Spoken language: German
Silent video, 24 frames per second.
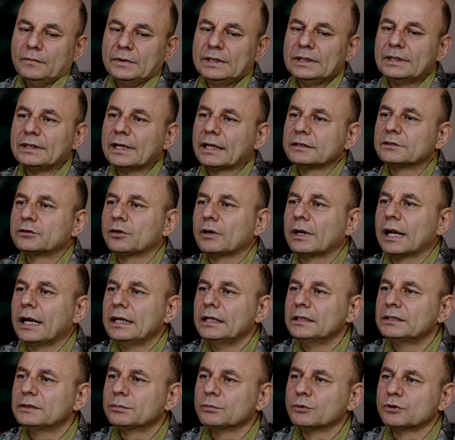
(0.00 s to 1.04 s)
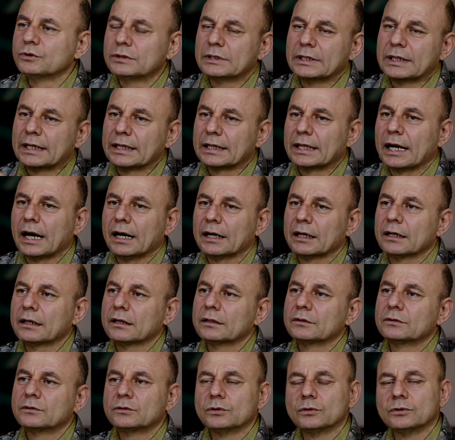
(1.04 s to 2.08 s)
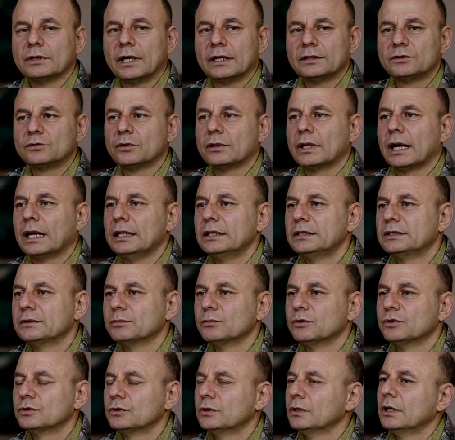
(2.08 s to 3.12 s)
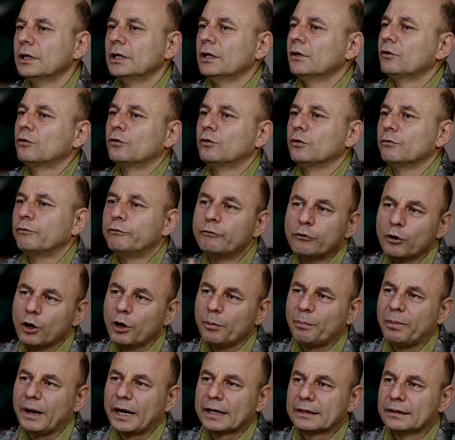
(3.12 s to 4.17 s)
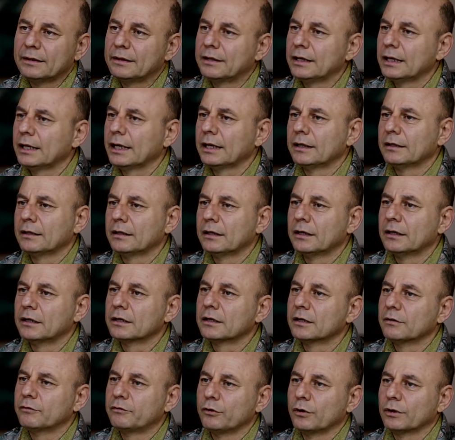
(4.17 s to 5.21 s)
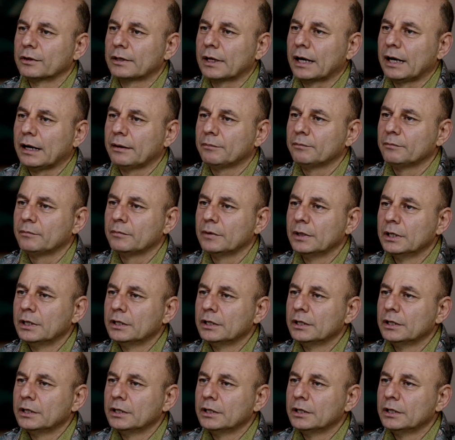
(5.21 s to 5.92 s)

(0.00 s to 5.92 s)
die Nationalismus, die Gedanken zu Nationalismus zu furchtbaren Dingen äh, geführt haben.